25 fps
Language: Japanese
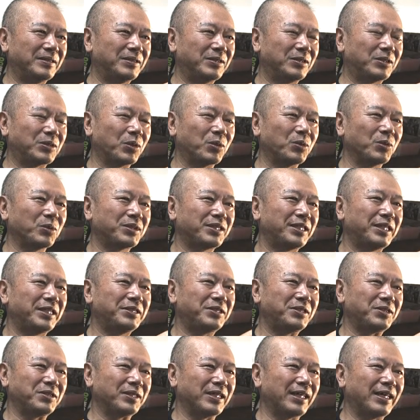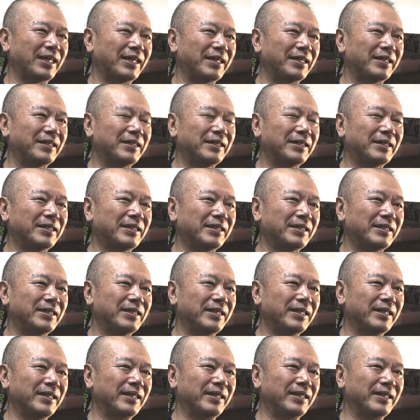その選手が、
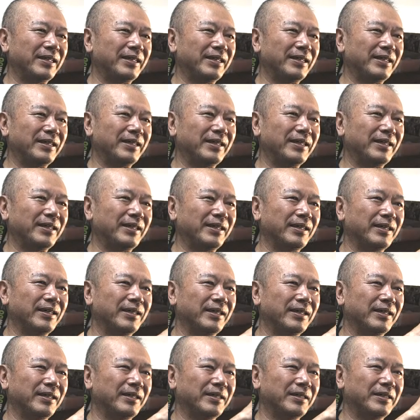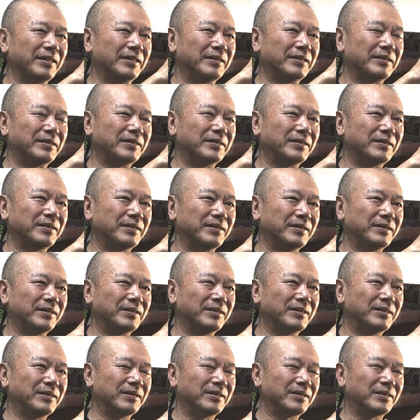例え
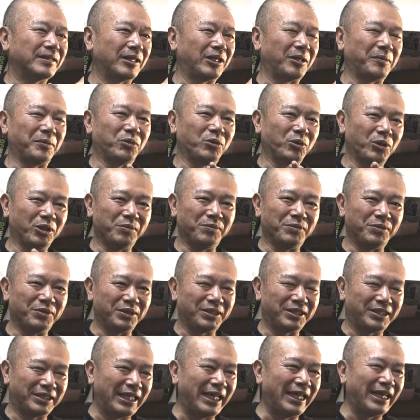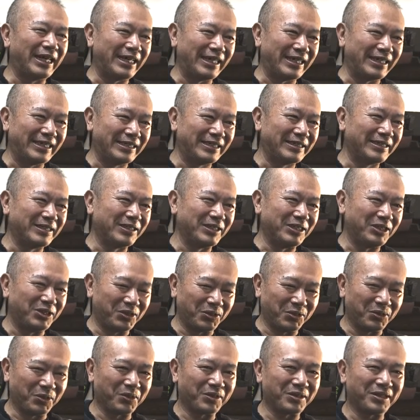ばドリブルして
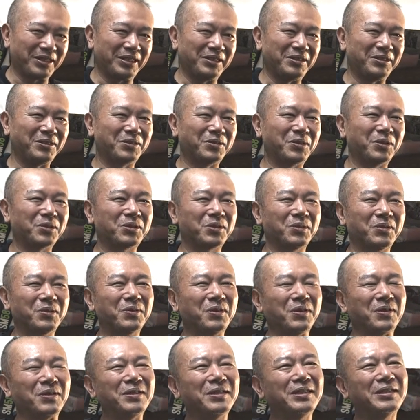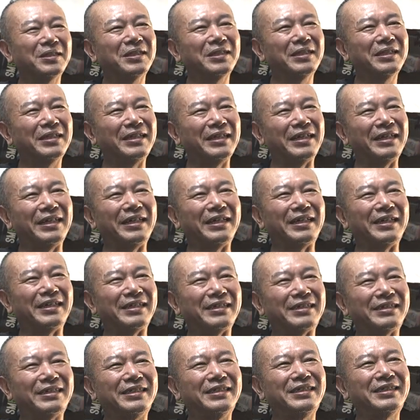シュートっていうことを、
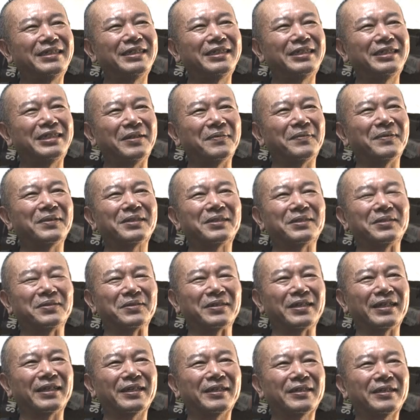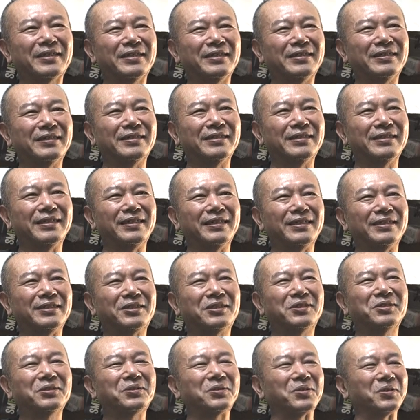禁止してますよね。
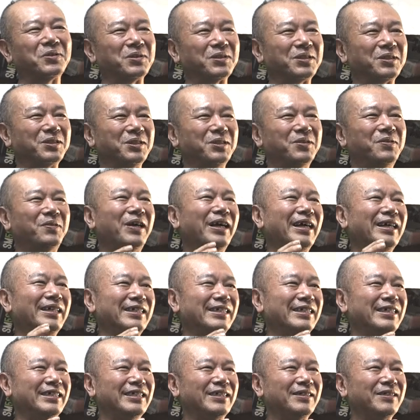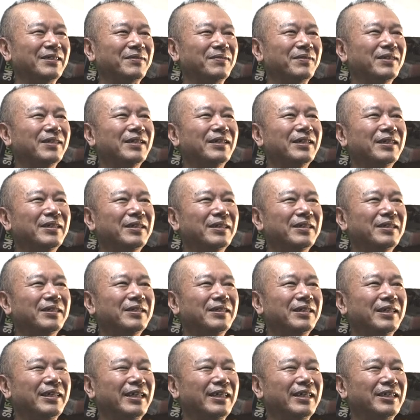シュートをする前に、
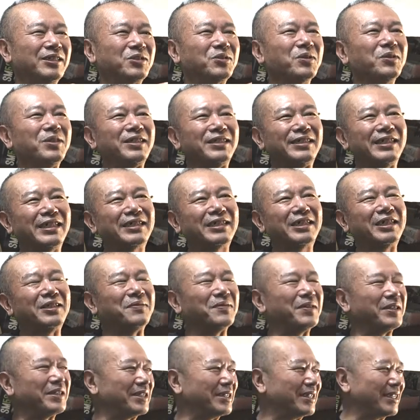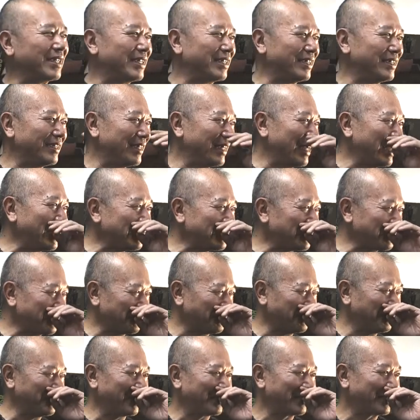一人いなければいけない、なんて
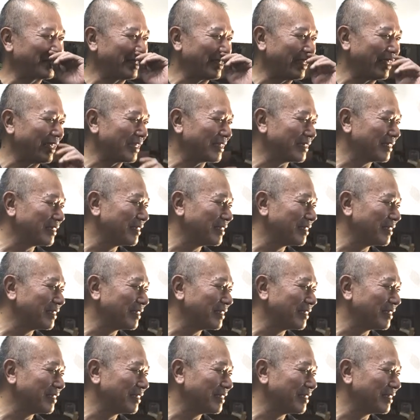言うんだっけ